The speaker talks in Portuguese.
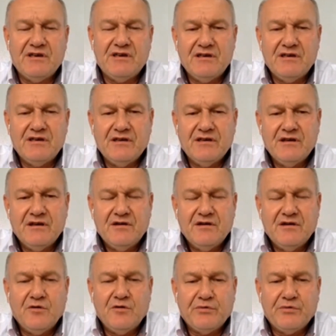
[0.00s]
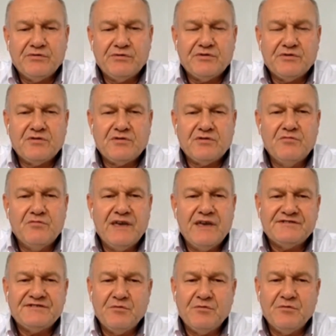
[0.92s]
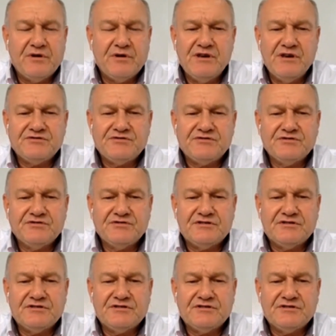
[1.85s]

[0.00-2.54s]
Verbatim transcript: Porque o produtor começa, o primeiro